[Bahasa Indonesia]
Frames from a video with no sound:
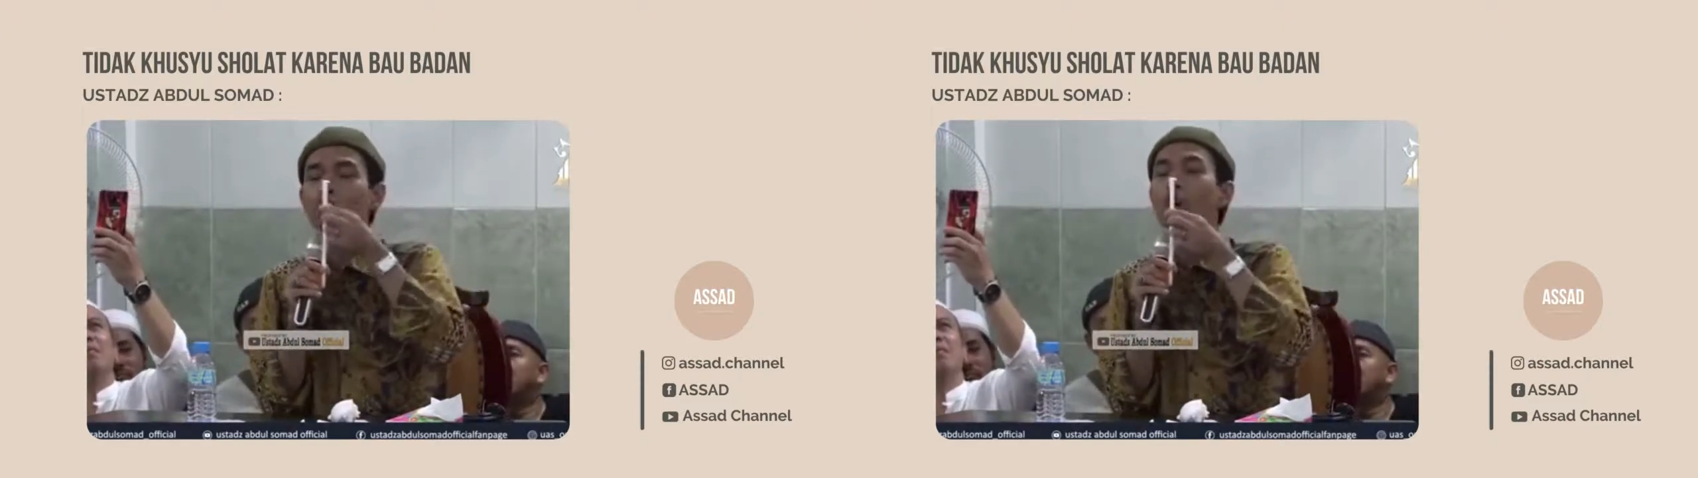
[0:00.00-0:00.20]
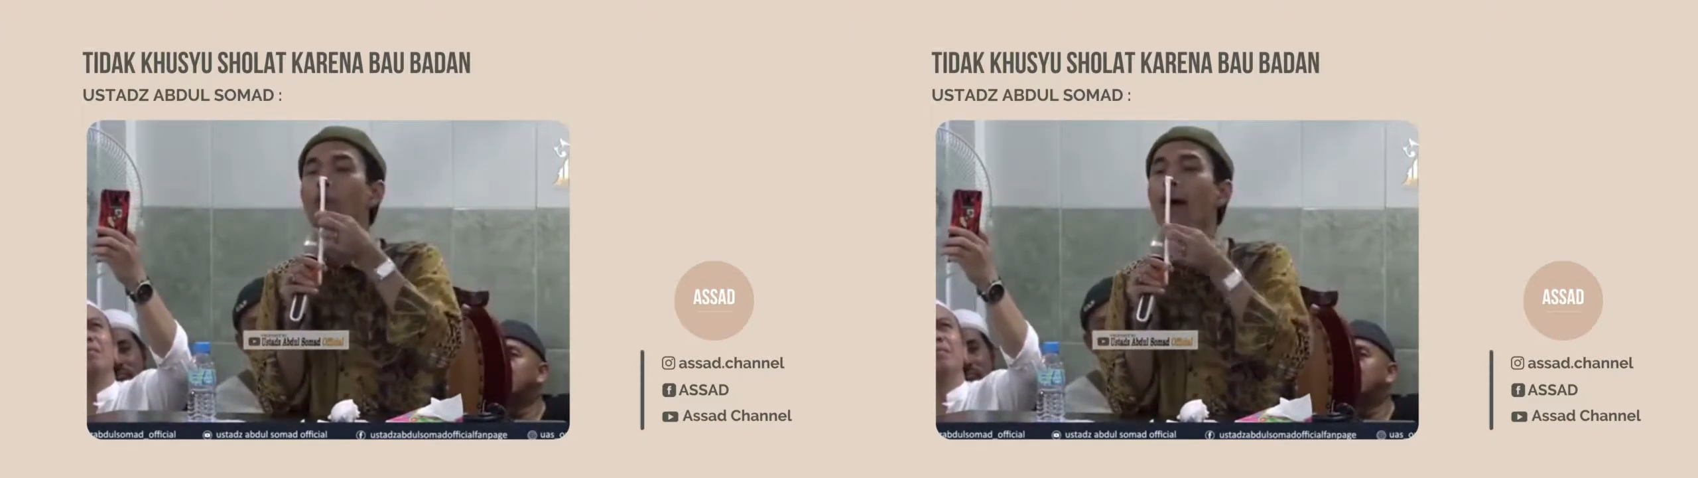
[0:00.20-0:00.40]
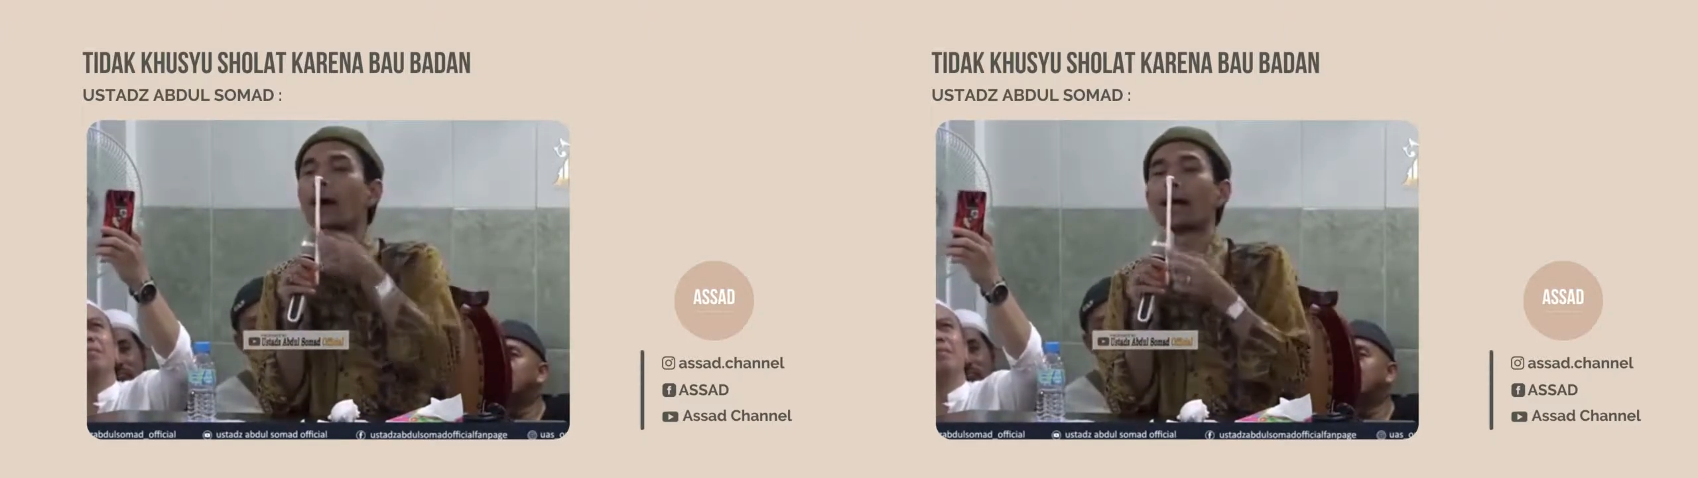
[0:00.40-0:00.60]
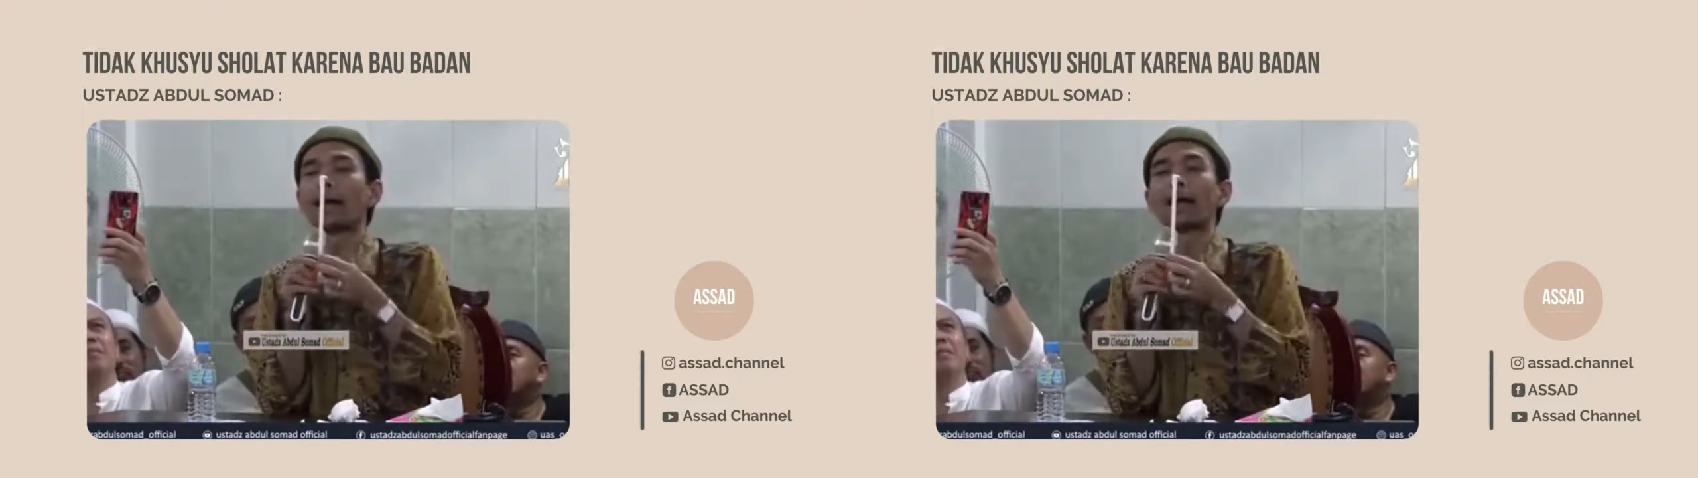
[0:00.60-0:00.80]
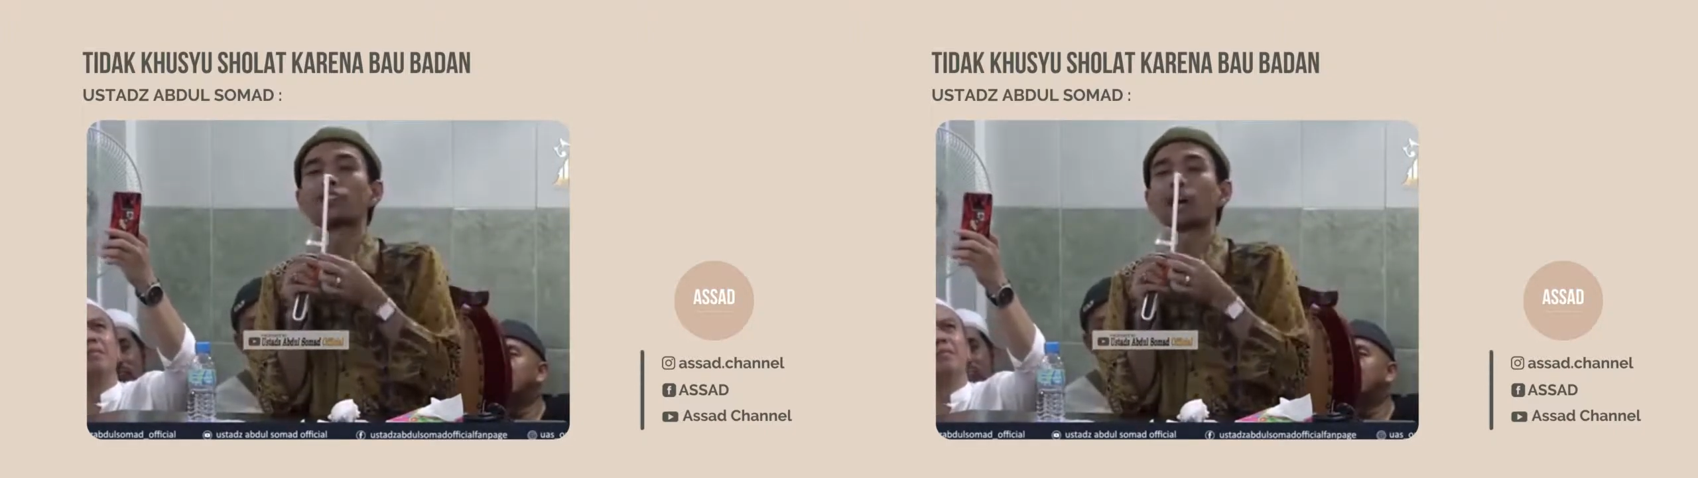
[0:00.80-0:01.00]

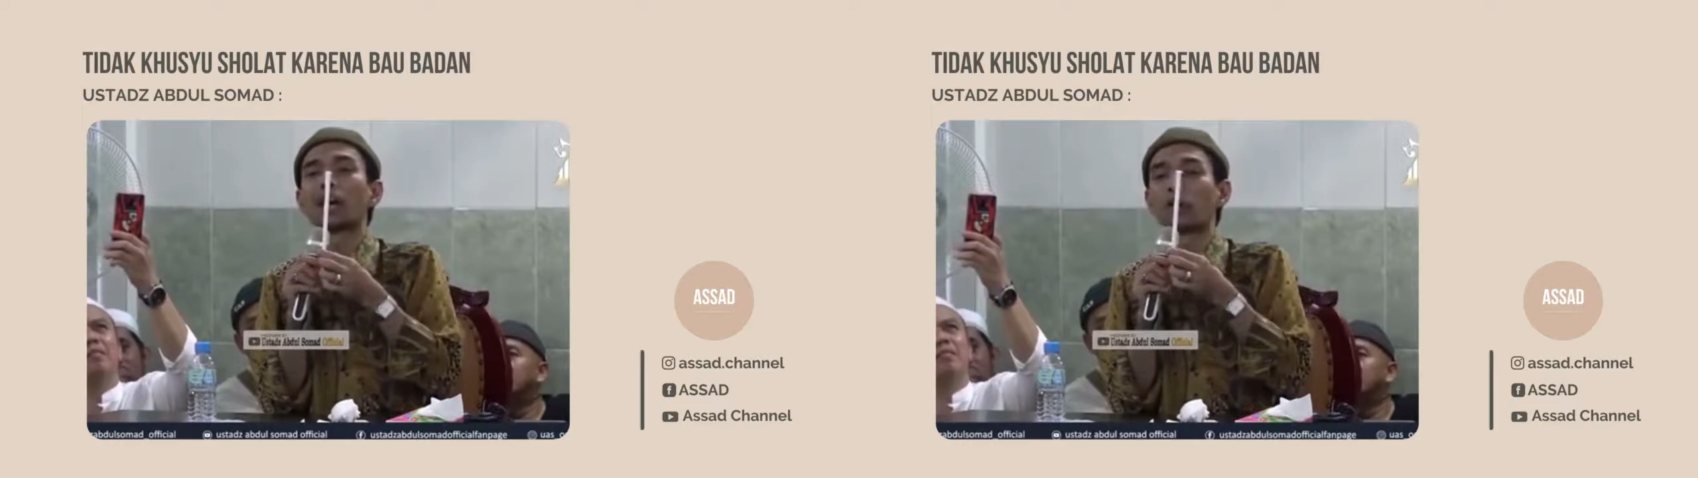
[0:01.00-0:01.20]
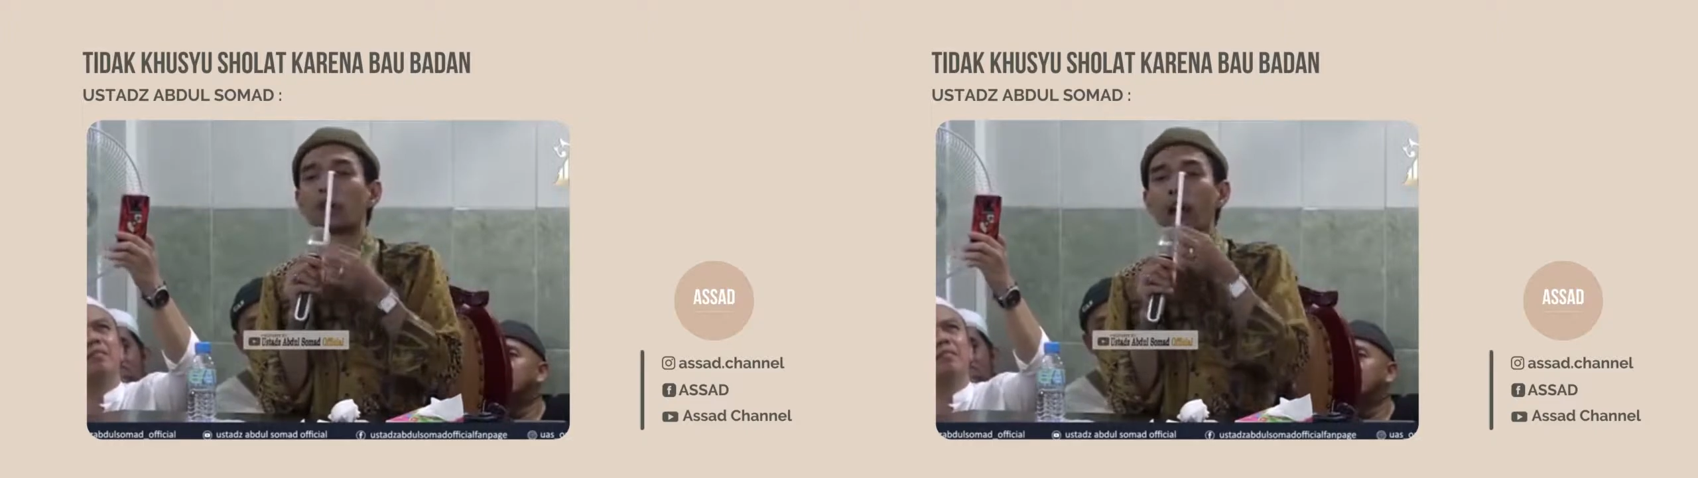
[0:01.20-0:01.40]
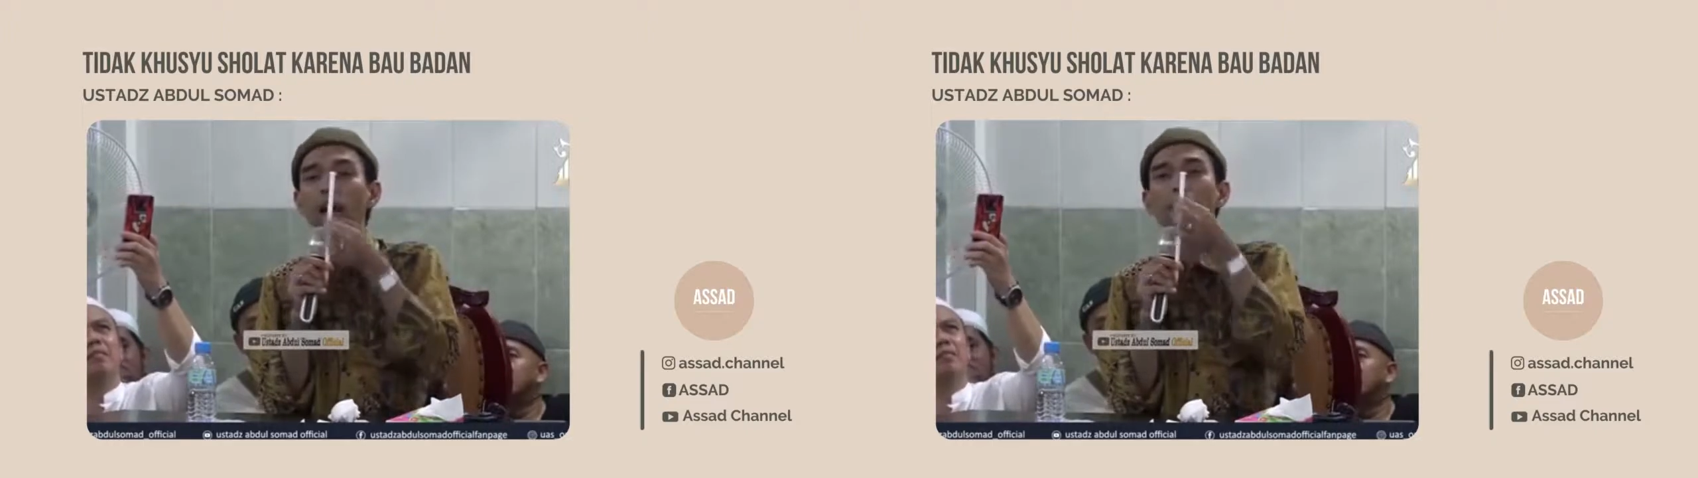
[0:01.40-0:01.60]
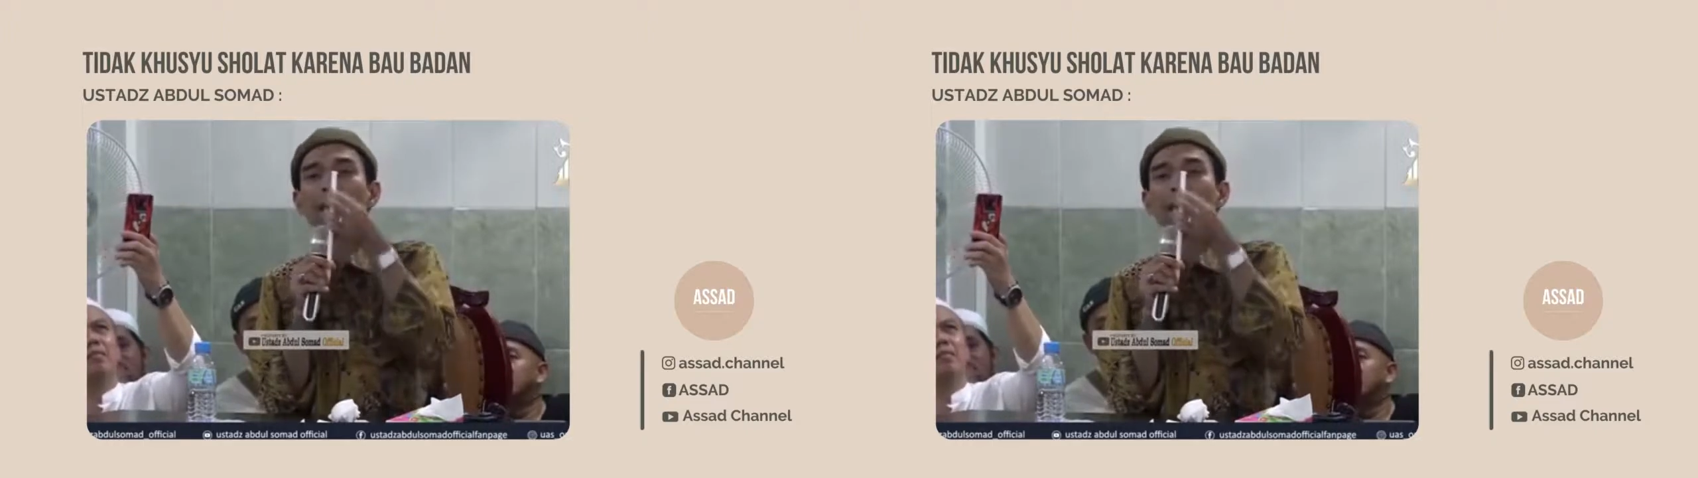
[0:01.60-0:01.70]
cobalah saluran